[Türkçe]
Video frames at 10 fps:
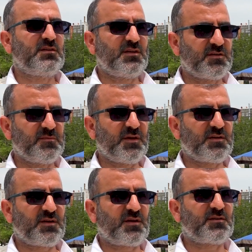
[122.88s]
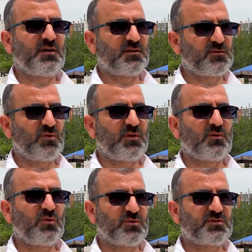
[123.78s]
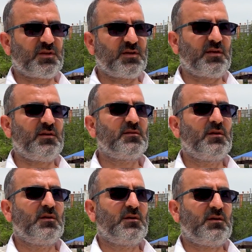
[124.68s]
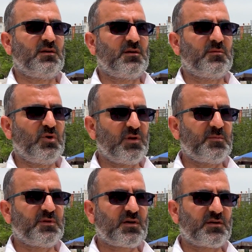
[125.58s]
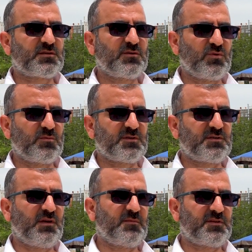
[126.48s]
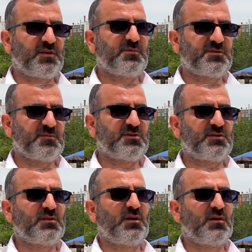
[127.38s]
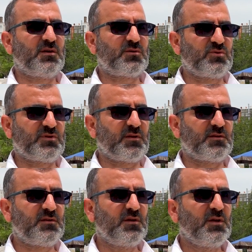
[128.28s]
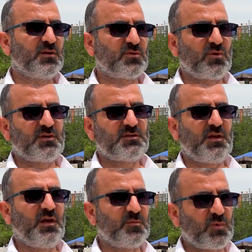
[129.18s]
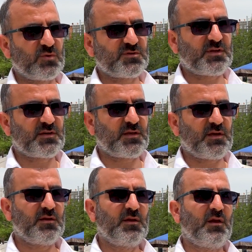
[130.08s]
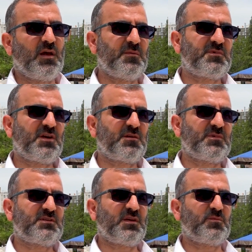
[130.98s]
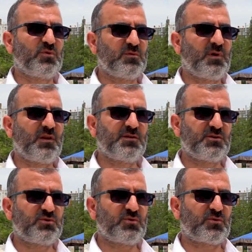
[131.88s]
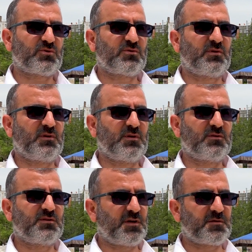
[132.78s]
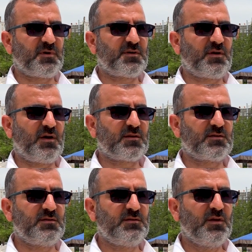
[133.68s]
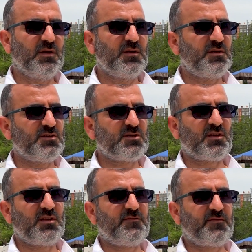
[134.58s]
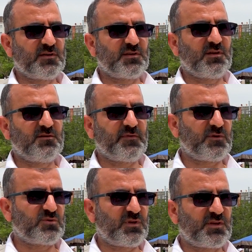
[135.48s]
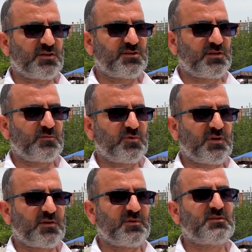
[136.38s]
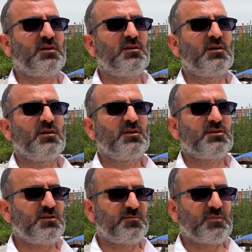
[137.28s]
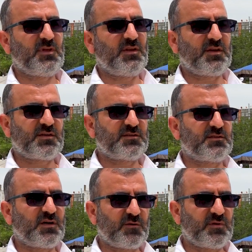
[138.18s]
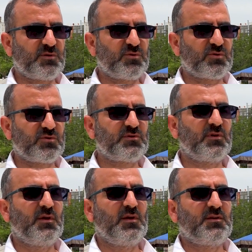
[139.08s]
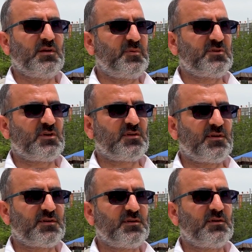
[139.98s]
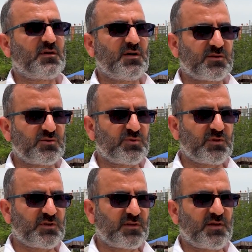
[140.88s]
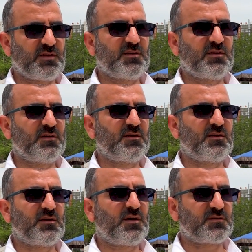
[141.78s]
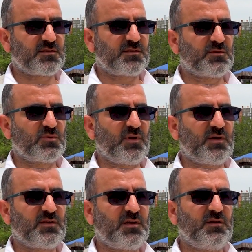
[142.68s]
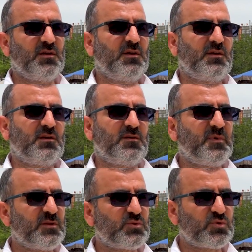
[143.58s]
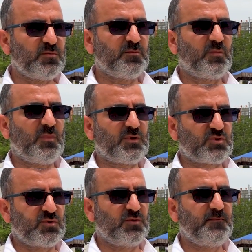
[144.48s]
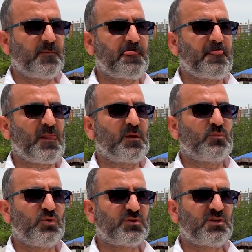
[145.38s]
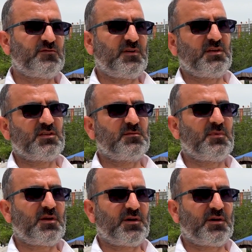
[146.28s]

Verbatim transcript: Yetimler Yararına adlı olan konsere de e, böyle bir katkının olması elbette bizim için de güzeldir. Dolayısıyla hem konserde hem kermeste bulunmalarını istiyoruz Diyarbakır halkının. İnşallah faydalı ve güzel geçecek bu kermeste şimdiden herkesi davet ediyoruz. Yapacakları, katkı sunacakları katkıdan dolayı da ee, ben tüm mazlum, muhtaç ve yetimler